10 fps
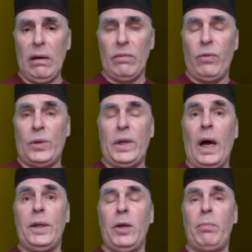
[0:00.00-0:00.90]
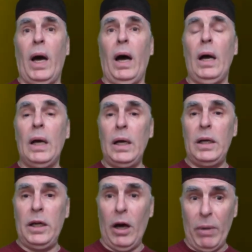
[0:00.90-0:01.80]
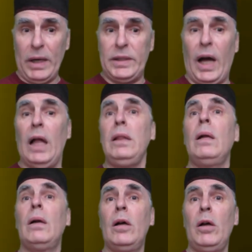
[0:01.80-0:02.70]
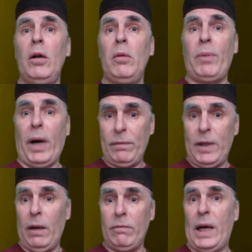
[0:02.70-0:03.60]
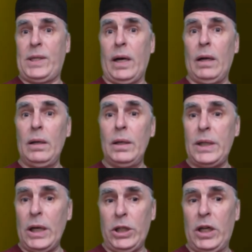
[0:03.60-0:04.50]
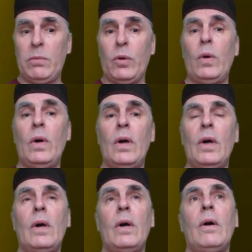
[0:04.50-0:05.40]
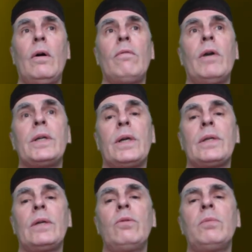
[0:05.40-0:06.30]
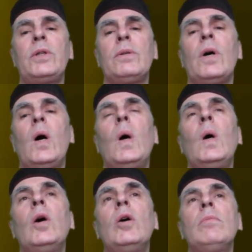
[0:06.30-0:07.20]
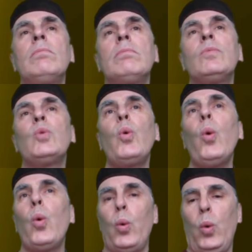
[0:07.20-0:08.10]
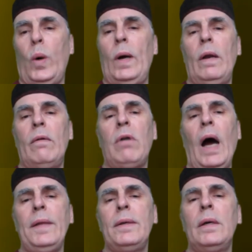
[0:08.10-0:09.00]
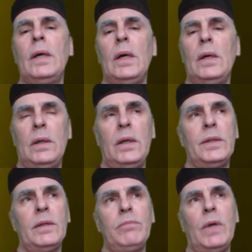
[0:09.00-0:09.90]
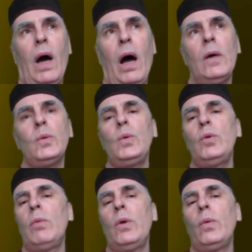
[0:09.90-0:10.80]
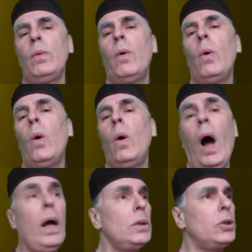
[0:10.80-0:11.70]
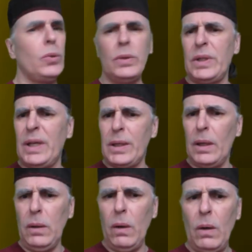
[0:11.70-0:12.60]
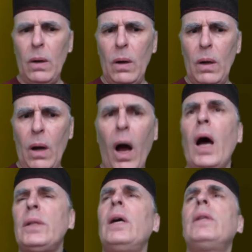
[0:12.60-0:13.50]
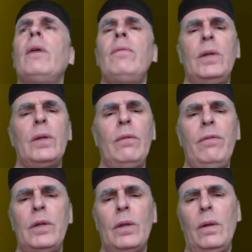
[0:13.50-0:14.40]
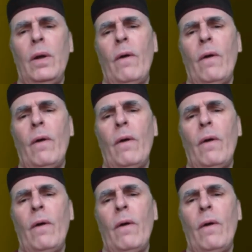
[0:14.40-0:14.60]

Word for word: Вот я тебя и обогнал. Правда, Васька? Скажи ему». Васька задумчиво. «Ну, хлевать, это мяу люблю. А что ты сказал? Ах, да-да, видел, видел.